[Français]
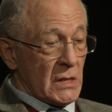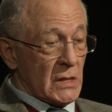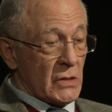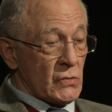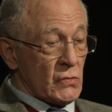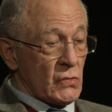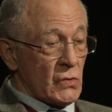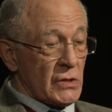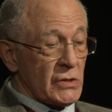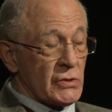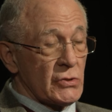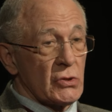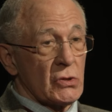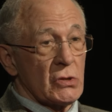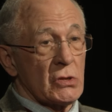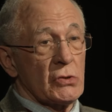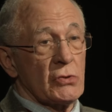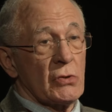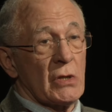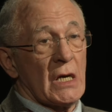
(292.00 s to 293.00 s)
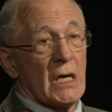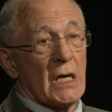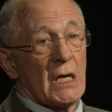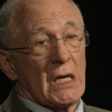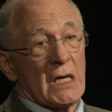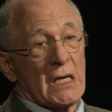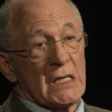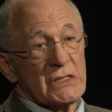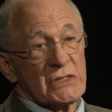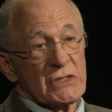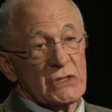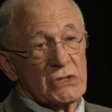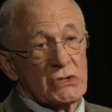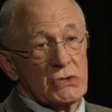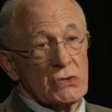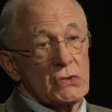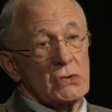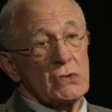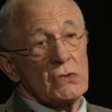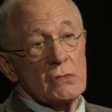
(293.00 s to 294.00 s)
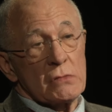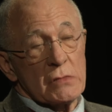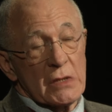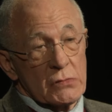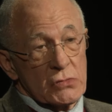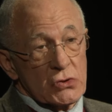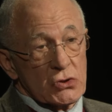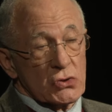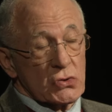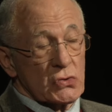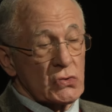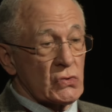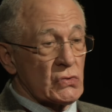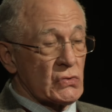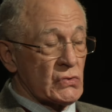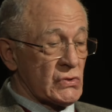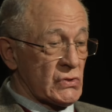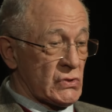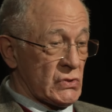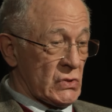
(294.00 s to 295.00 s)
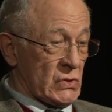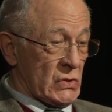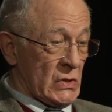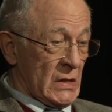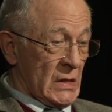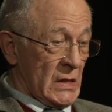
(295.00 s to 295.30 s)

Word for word: y a eu l'idole de la race, euh, même chose.